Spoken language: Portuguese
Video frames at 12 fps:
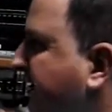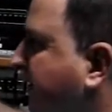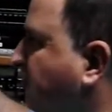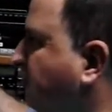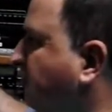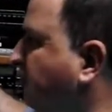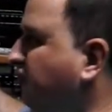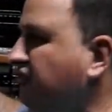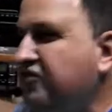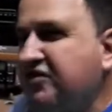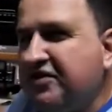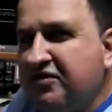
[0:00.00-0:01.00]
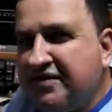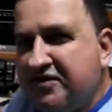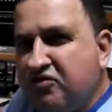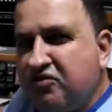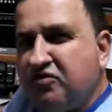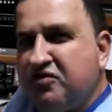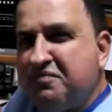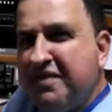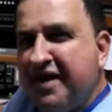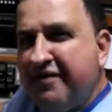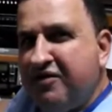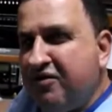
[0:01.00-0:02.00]
que os estúdios, que os estúdios
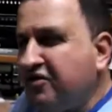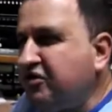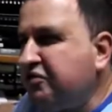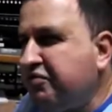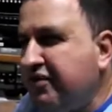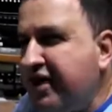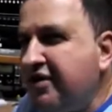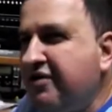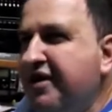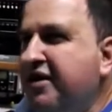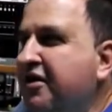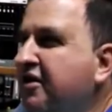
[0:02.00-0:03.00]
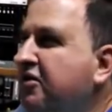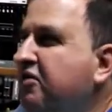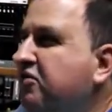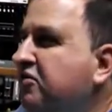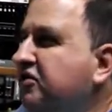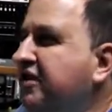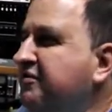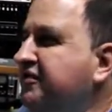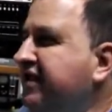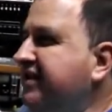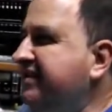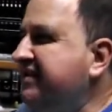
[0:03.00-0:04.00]
maravilhosos, bonitos, né? Hoje temos
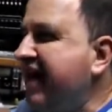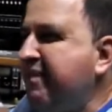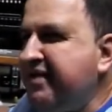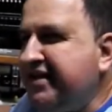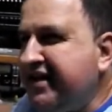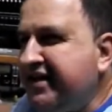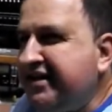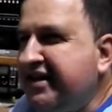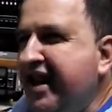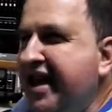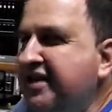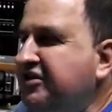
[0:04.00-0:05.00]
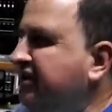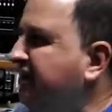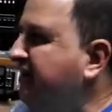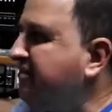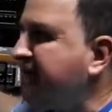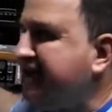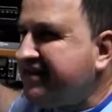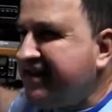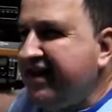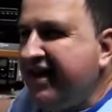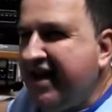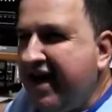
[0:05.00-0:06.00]
aqui zap, internet, câmeras
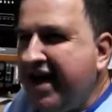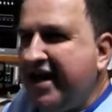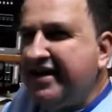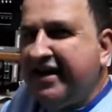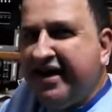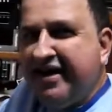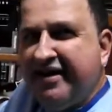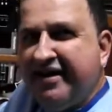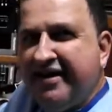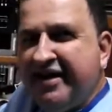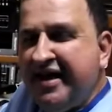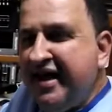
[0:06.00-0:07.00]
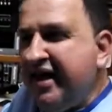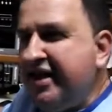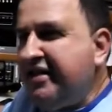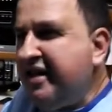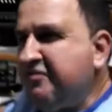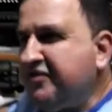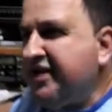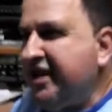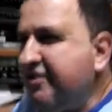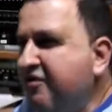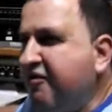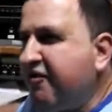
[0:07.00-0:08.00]
ligadas, né? E temos
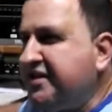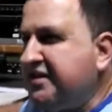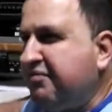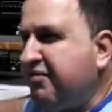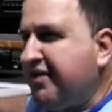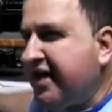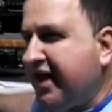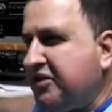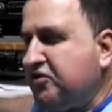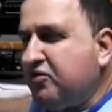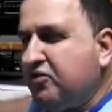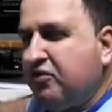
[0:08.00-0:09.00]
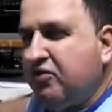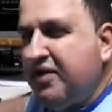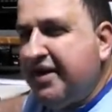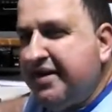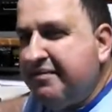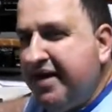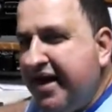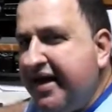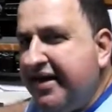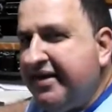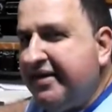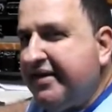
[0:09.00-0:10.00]
aí o Facebook da Rádio Cultura
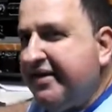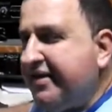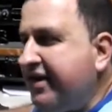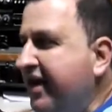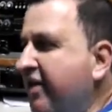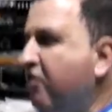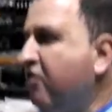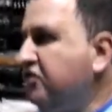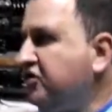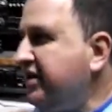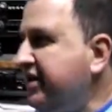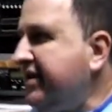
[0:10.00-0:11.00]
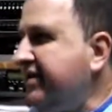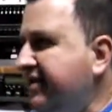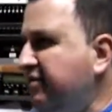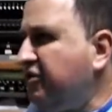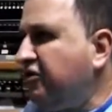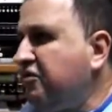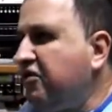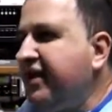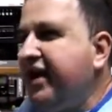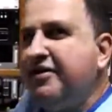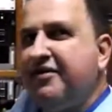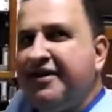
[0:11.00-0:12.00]
também. Hoje tá muito
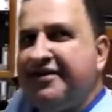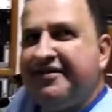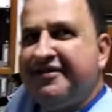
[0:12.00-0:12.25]
moderno, né?